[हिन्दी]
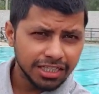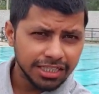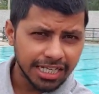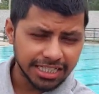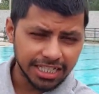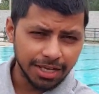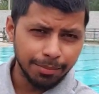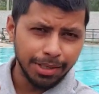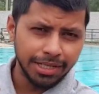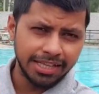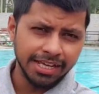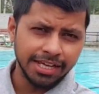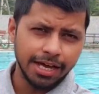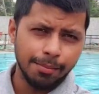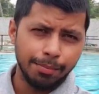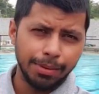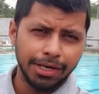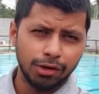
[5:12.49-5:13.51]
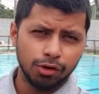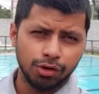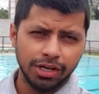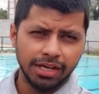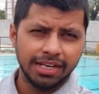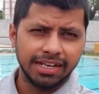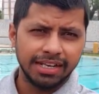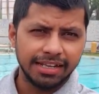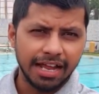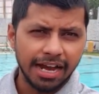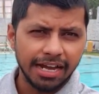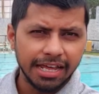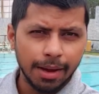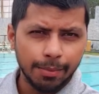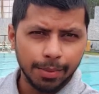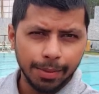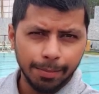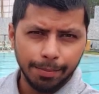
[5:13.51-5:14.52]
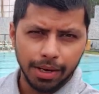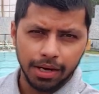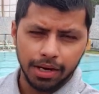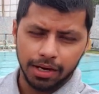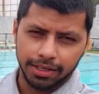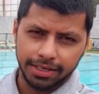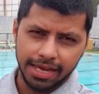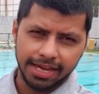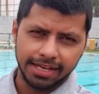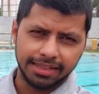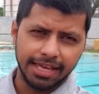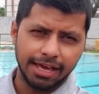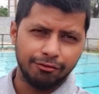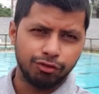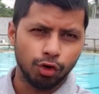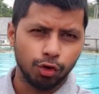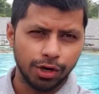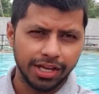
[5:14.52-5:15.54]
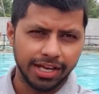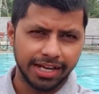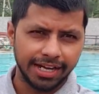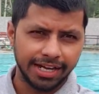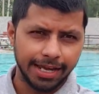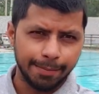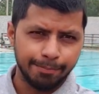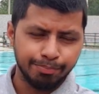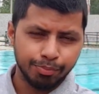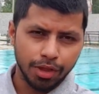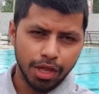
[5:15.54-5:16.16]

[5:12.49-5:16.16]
जैसे ब्रीथिंग कंप्लीट होगी नाली आपने आ, क्या कहते हैं फ्लोटिंग करनी है